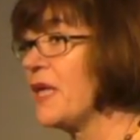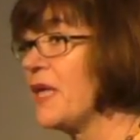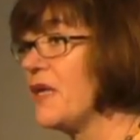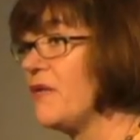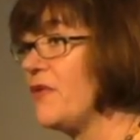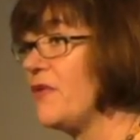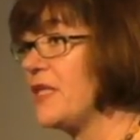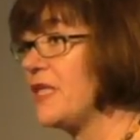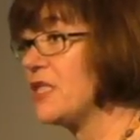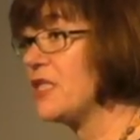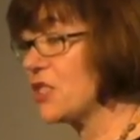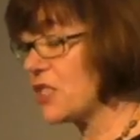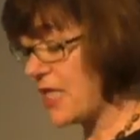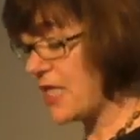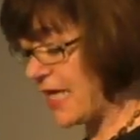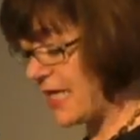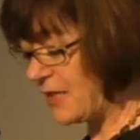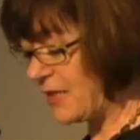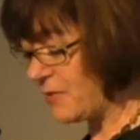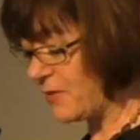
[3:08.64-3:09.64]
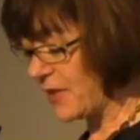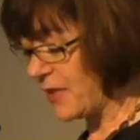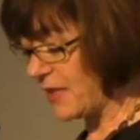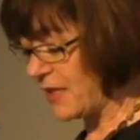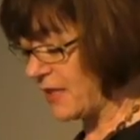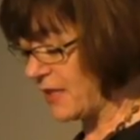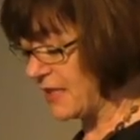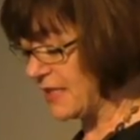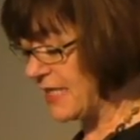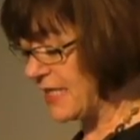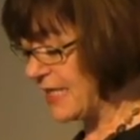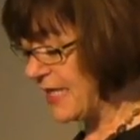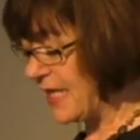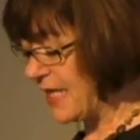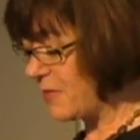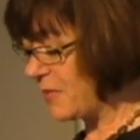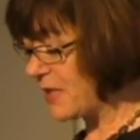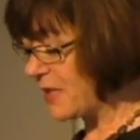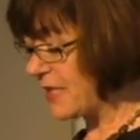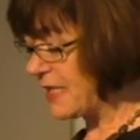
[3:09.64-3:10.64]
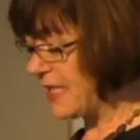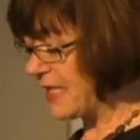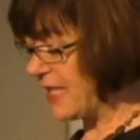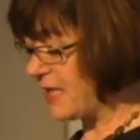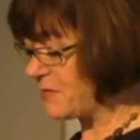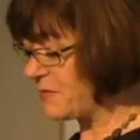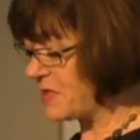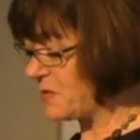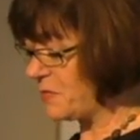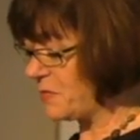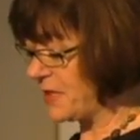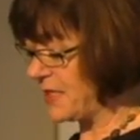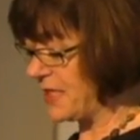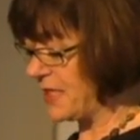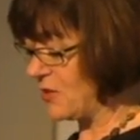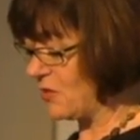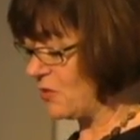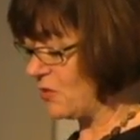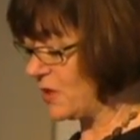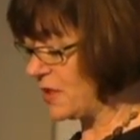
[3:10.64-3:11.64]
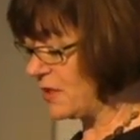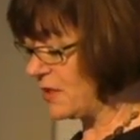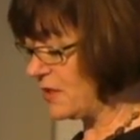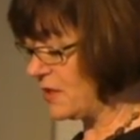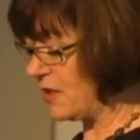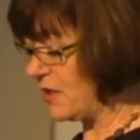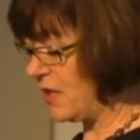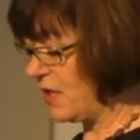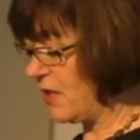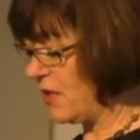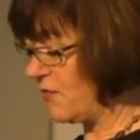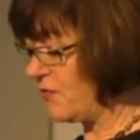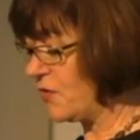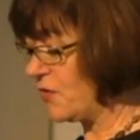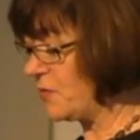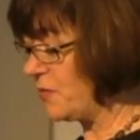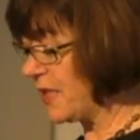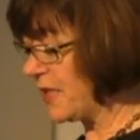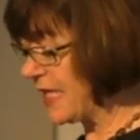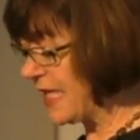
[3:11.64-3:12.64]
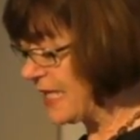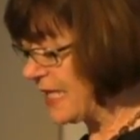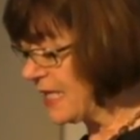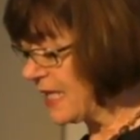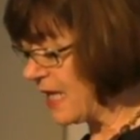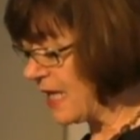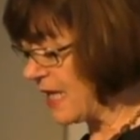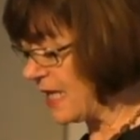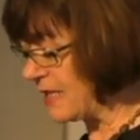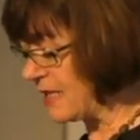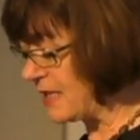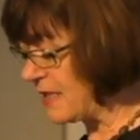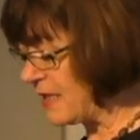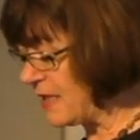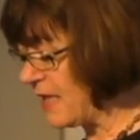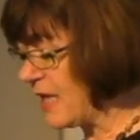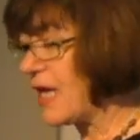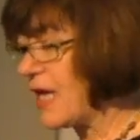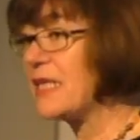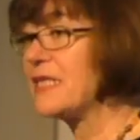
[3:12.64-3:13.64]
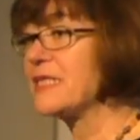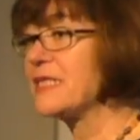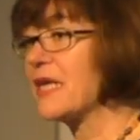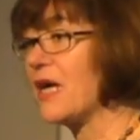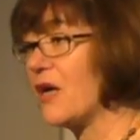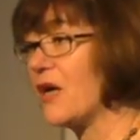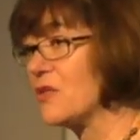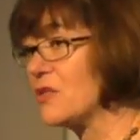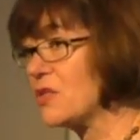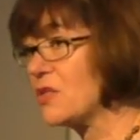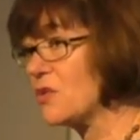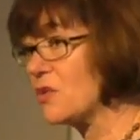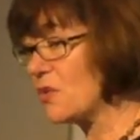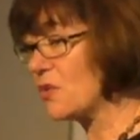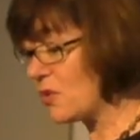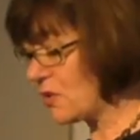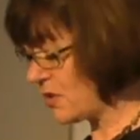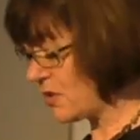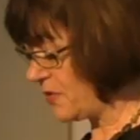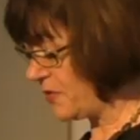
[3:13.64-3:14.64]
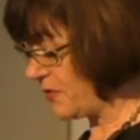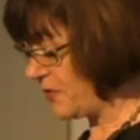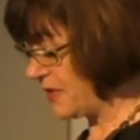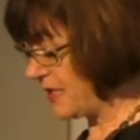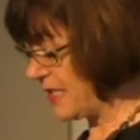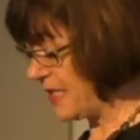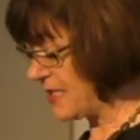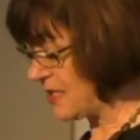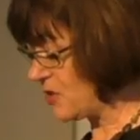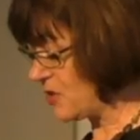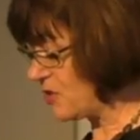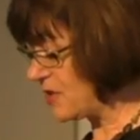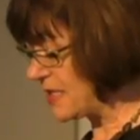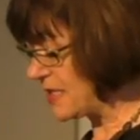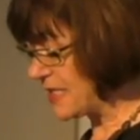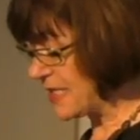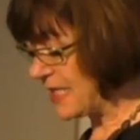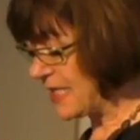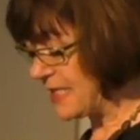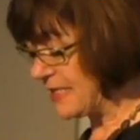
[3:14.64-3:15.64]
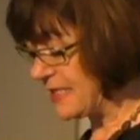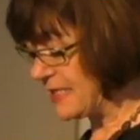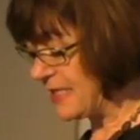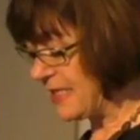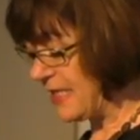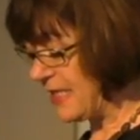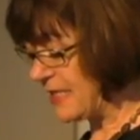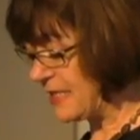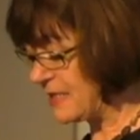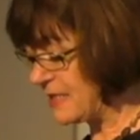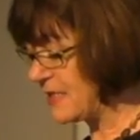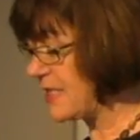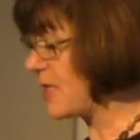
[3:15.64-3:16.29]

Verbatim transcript: wie die scheinbar gegebenen Lebensbedingungen von Beginn an als Ausdruck der Sozialität,